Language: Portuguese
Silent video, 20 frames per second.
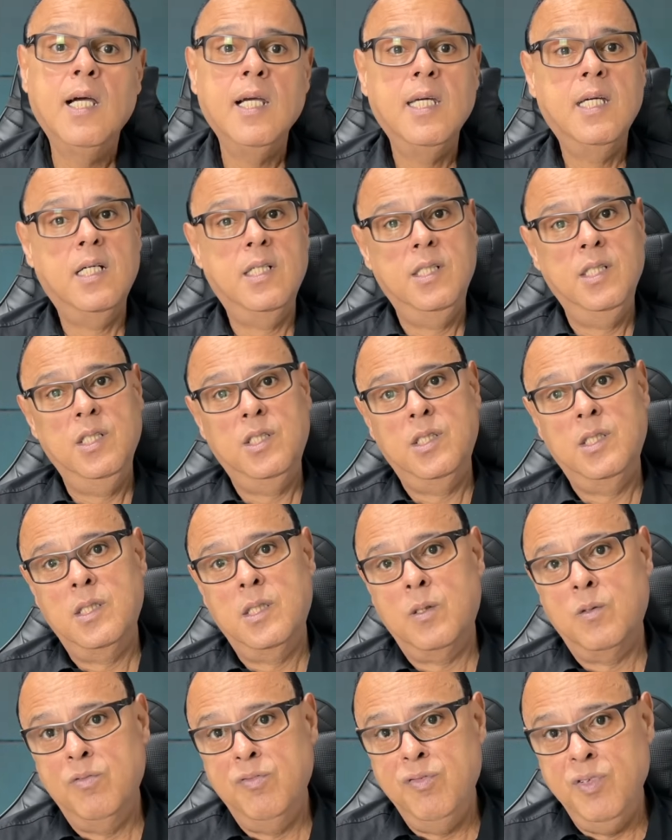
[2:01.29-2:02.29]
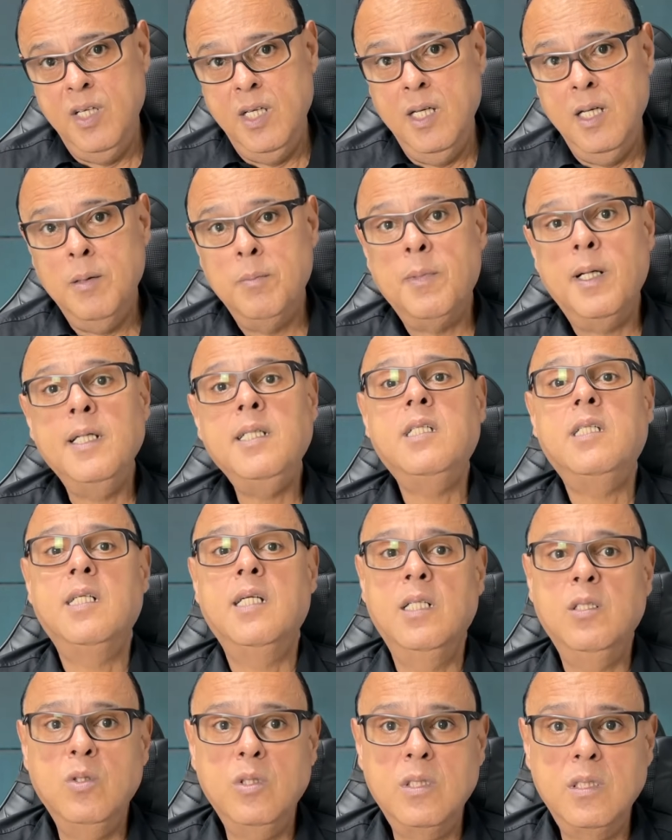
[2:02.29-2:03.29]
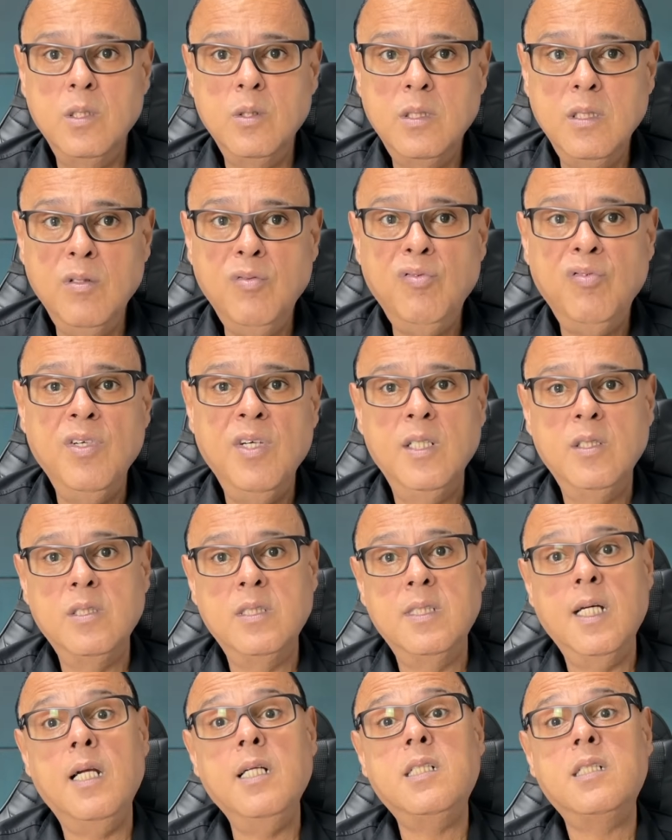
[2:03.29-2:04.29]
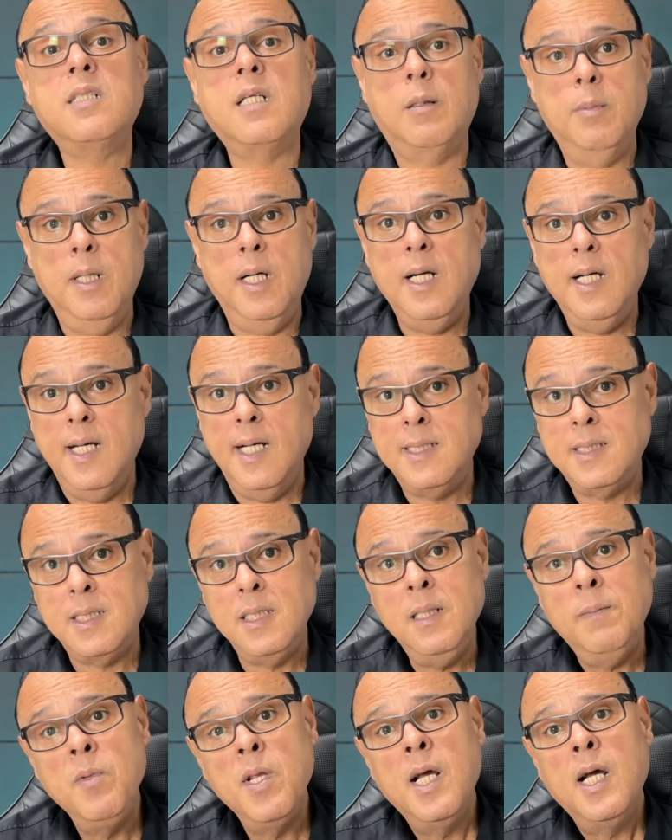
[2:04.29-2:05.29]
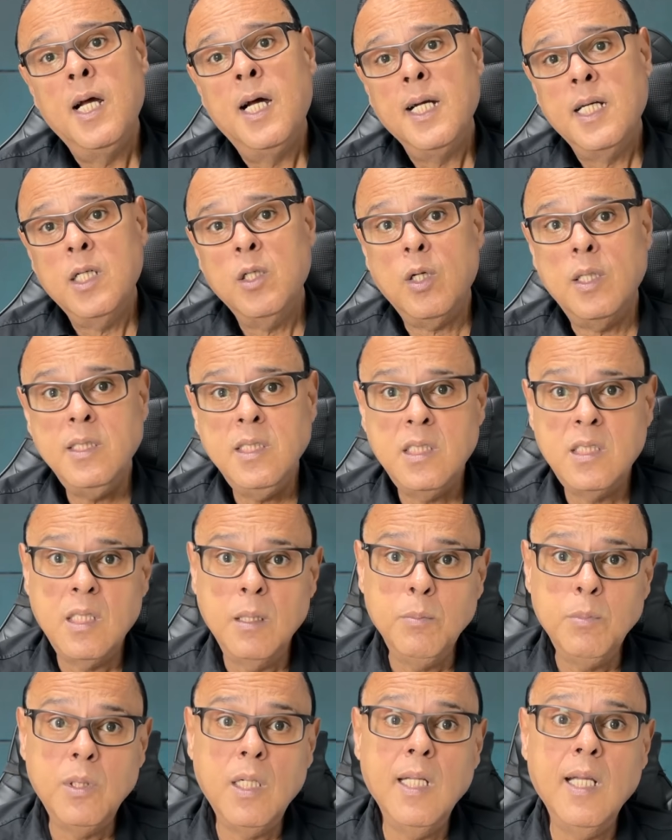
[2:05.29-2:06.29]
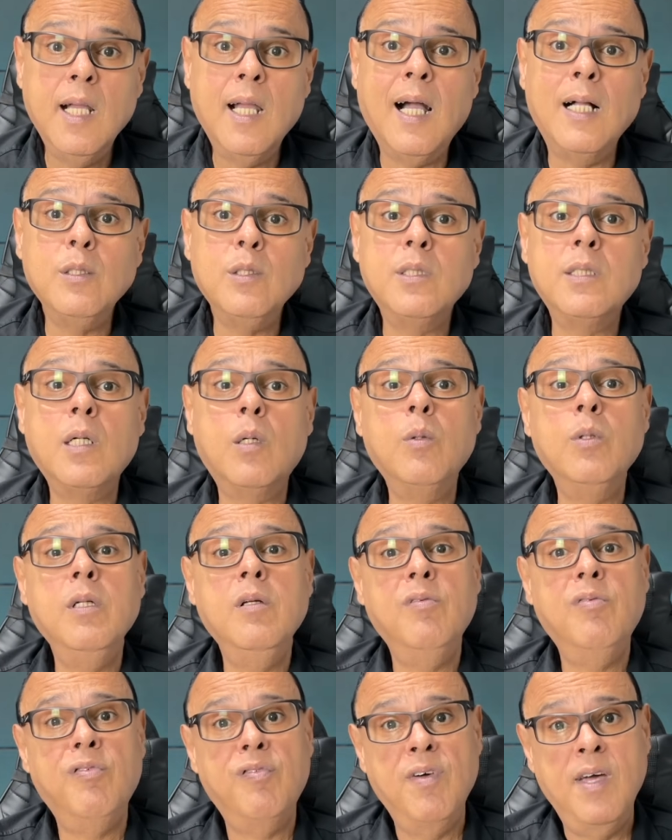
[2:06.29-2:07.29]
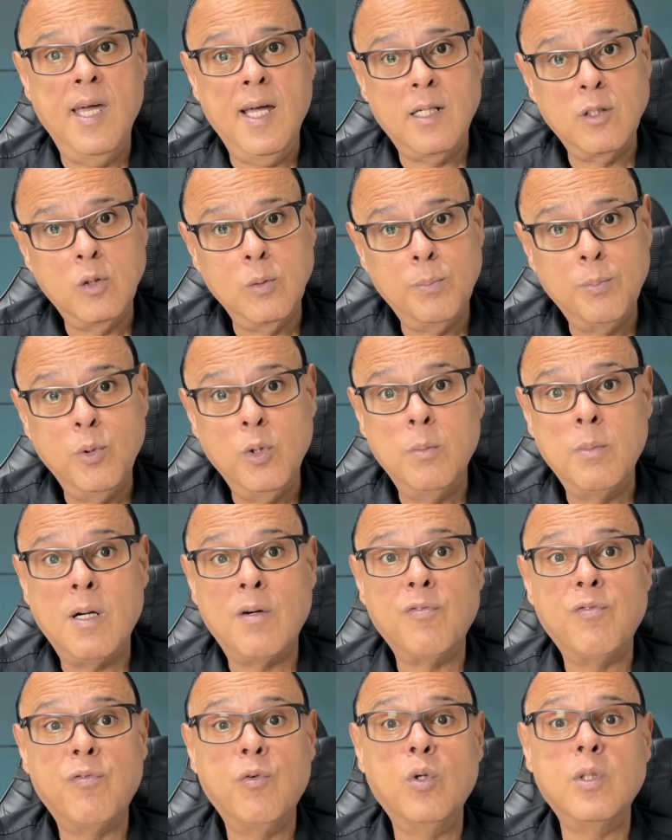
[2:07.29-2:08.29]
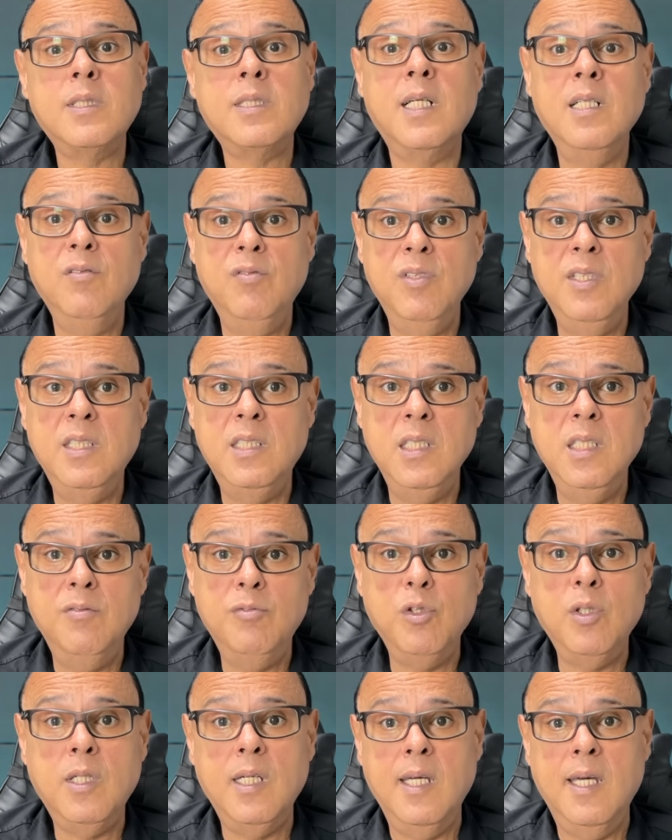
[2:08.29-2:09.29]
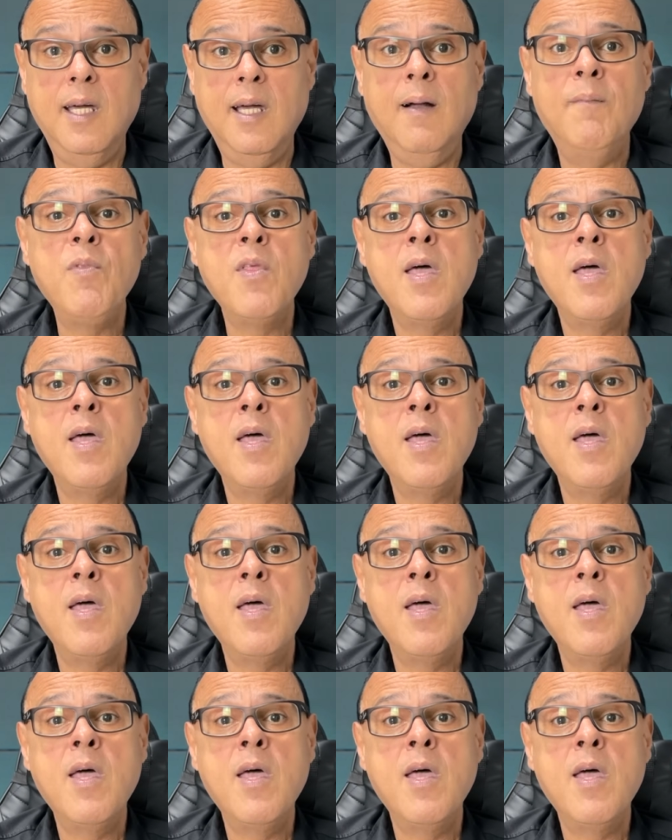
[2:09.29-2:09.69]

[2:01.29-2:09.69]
que a gente não vê, mas sente os seus efeitos. Ela estabelece que nós estamos ligados ao universo por uma força invisível que é